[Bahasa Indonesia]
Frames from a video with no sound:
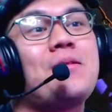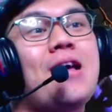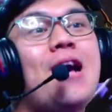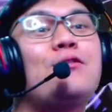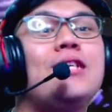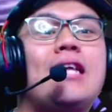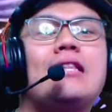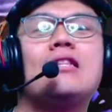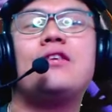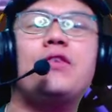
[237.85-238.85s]
Harusnya
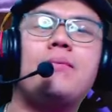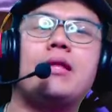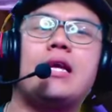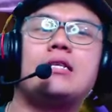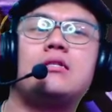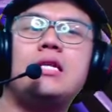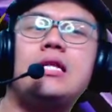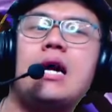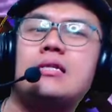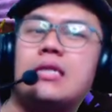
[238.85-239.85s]
Titan TV Man guys,
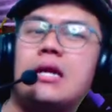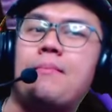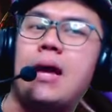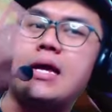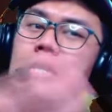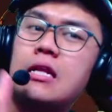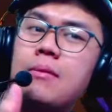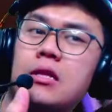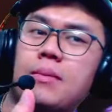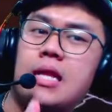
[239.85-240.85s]
tidak selemah ini
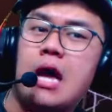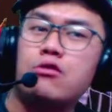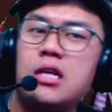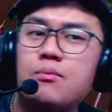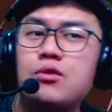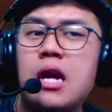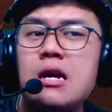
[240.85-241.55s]
teman-teman. Harusnya dia punya